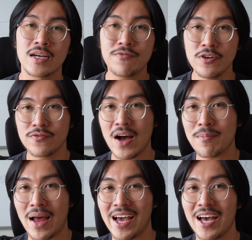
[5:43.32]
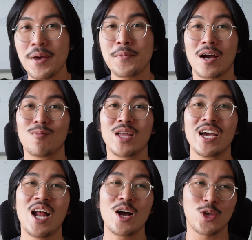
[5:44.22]
Cái phương pháp này giúp cho công
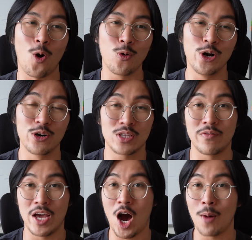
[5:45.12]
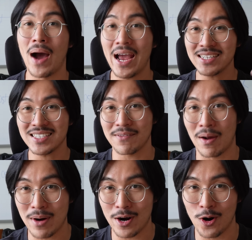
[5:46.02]
ty đó trụ được, tại vì họ bán sản
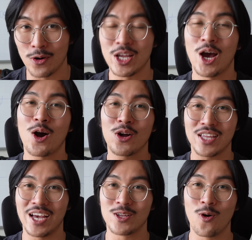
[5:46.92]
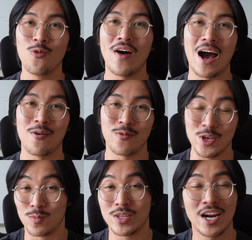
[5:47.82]
phẩm ra rồi thì họ có tiền thu vào và
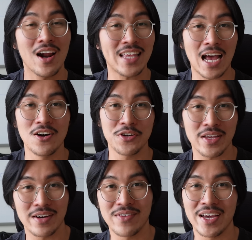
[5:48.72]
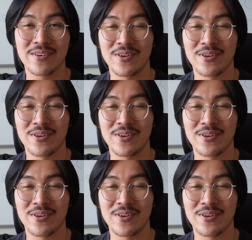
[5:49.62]
dùng tiền đó để trả lương cho nhân viên,